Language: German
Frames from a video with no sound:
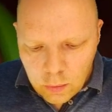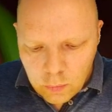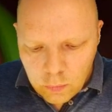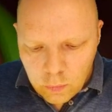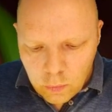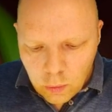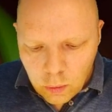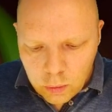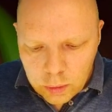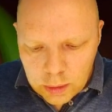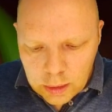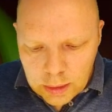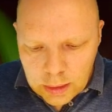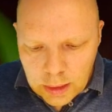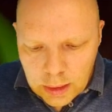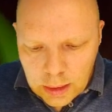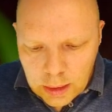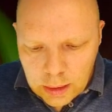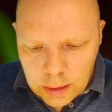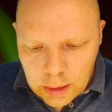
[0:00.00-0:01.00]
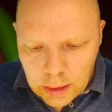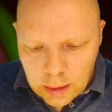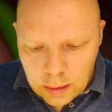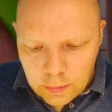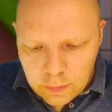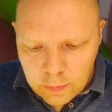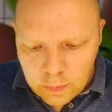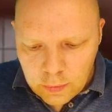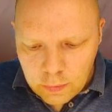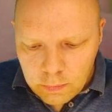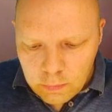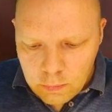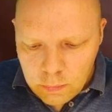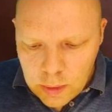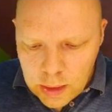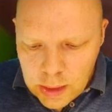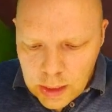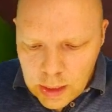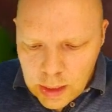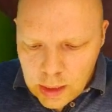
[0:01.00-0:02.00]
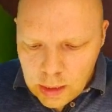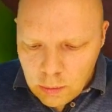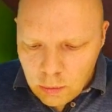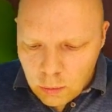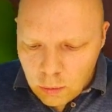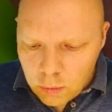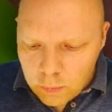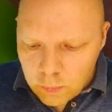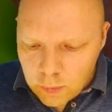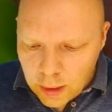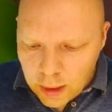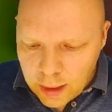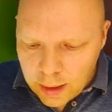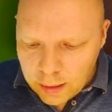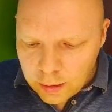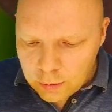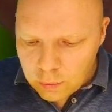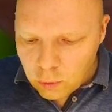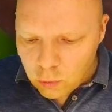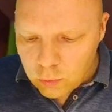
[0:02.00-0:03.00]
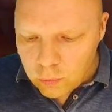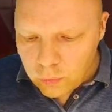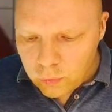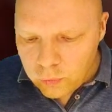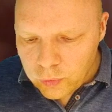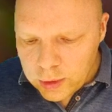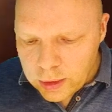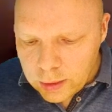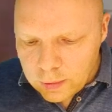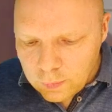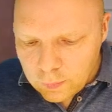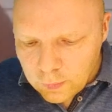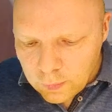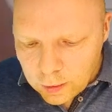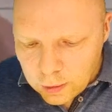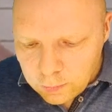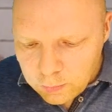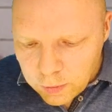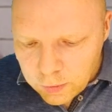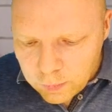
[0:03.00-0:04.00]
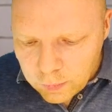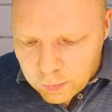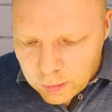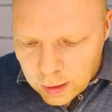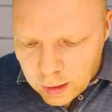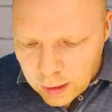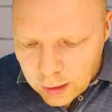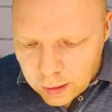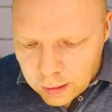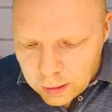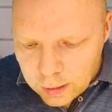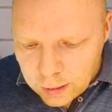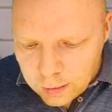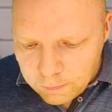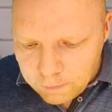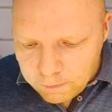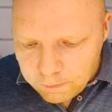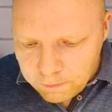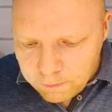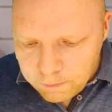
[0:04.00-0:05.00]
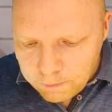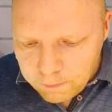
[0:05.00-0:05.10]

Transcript: So, und gehe jetzt minus 48 bis dahin.